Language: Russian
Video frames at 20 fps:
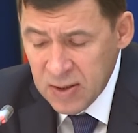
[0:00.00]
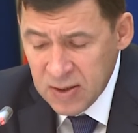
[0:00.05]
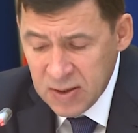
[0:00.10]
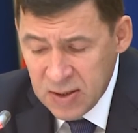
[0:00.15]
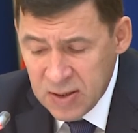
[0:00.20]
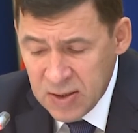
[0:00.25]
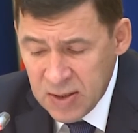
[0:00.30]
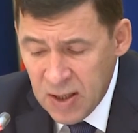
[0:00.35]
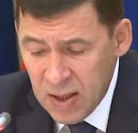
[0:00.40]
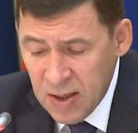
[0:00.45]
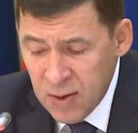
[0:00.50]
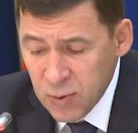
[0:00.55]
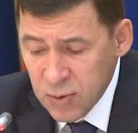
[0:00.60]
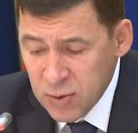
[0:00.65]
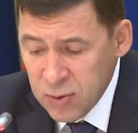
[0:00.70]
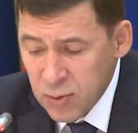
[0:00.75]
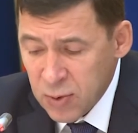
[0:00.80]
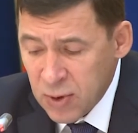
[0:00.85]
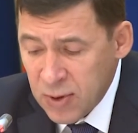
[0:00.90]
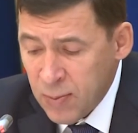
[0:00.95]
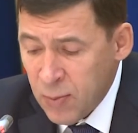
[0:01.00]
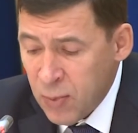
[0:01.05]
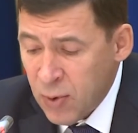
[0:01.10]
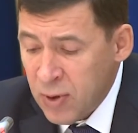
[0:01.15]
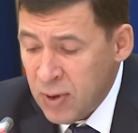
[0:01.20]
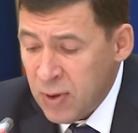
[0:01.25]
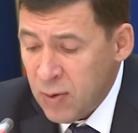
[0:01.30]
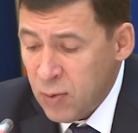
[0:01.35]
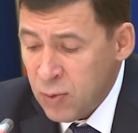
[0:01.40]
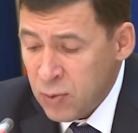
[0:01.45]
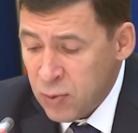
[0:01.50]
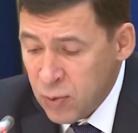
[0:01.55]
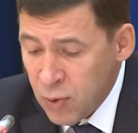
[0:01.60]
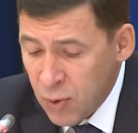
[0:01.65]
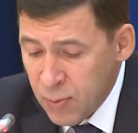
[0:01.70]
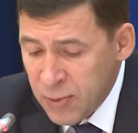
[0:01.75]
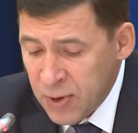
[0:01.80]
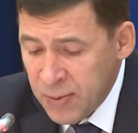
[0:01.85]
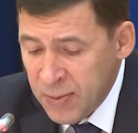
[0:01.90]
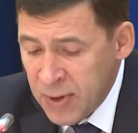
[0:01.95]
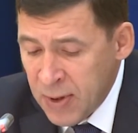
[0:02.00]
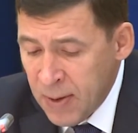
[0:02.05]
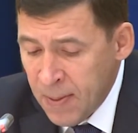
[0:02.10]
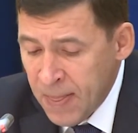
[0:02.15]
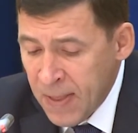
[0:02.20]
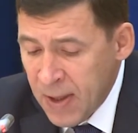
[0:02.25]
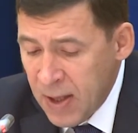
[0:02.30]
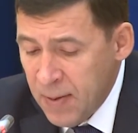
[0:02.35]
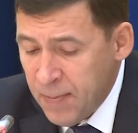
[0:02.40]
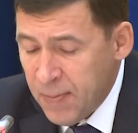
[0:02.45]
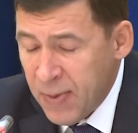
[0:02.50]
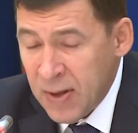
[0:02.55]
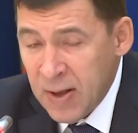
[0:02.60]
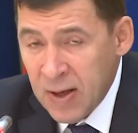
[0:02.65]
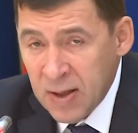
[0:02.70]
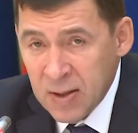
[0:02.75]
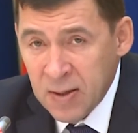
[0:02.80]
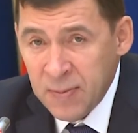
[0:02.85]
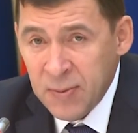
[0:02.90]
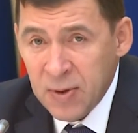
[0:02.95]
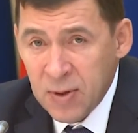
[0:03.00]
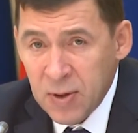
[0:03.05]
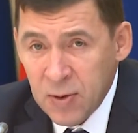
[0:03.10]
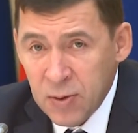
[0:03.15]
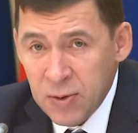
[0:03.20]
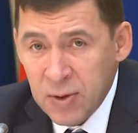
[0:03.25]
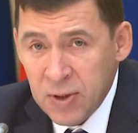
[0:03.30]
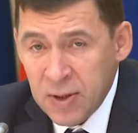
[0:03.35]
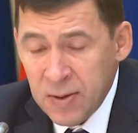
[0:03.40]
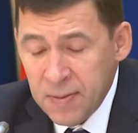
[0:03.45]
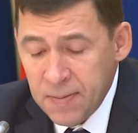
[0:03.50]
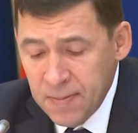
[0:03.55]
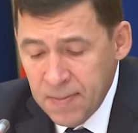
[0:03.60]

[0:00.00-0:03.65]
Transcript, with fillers: социальные услуги более удобными и понятными для людей.